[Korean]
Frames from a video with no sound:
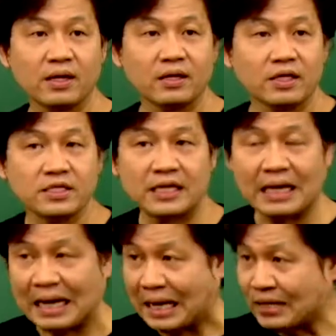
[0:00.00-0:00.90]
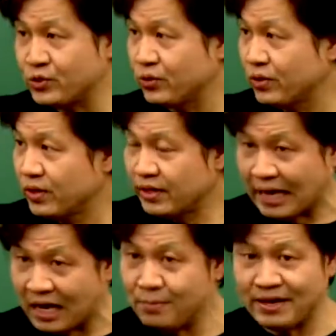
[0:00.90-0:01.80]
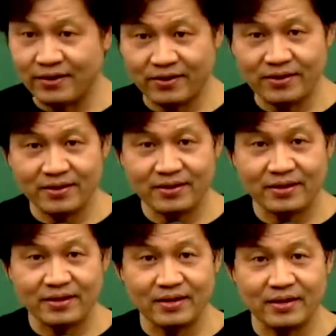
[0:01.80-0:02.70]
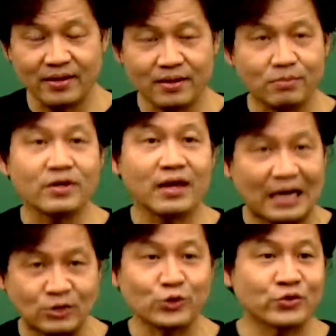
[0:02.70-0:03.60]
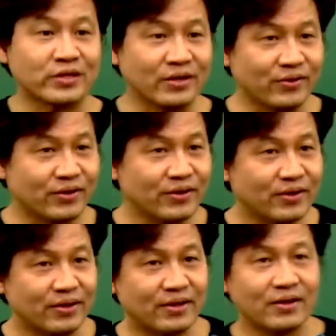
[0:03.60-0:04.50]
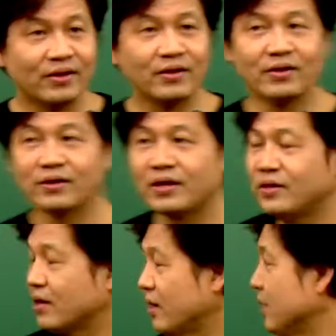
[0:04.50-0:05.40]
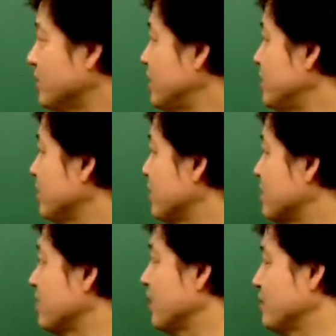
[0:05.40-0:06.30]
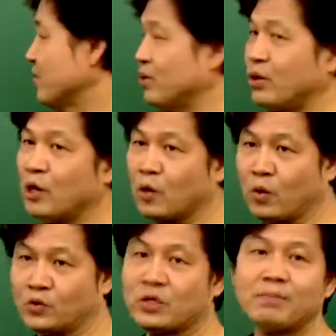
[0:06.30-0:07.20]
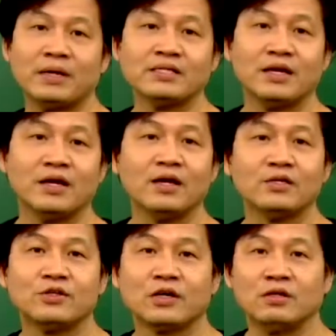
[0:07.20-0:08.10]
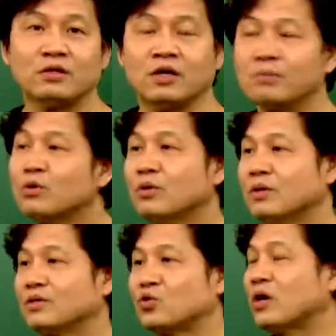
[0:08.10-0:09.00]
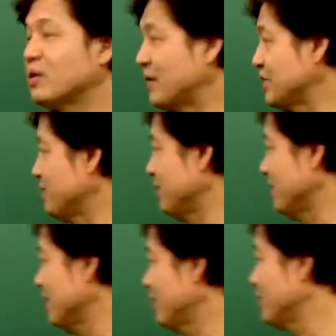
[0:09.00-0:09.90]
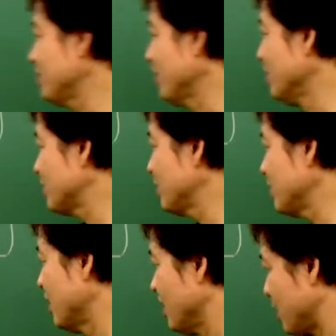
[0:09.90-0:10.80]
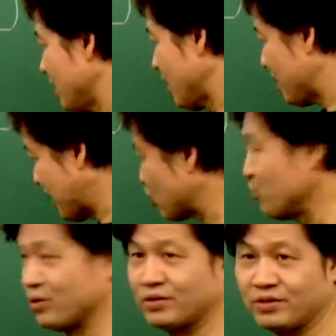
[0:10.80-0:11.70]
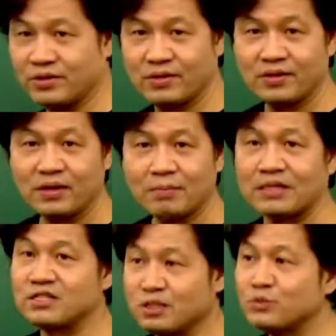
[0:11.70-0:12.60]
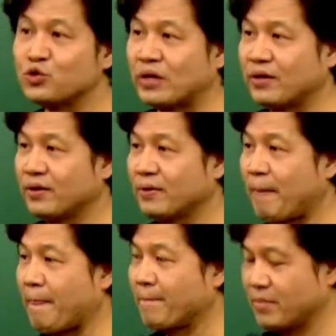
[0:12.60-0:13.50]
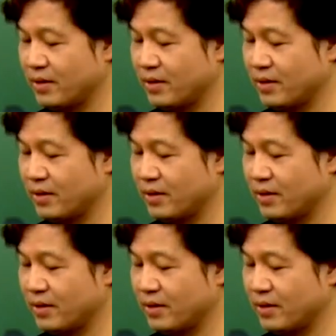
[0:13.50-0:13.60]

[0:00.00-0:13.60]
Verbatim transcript: 대신에 아주 얇아요. 예. 먹기가 아주 좋더라고요. 예. 게다가 치즈 곁들여 가지고요. 고소한 맛에 제가 너무 좋아하는 맛입니다. 그래서 저는 얘만 계속 먹거든요. 맛이 너무 좋아요. 음.